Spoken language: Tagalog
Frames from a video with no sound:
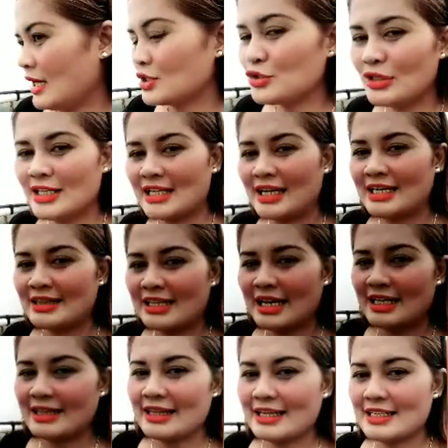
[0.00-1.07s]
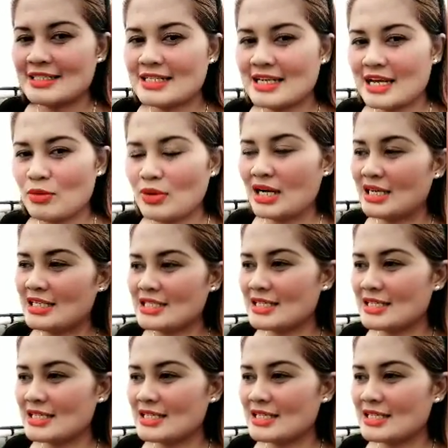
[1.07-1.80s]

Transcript: actually kalit-kalit lang ni siya wala ni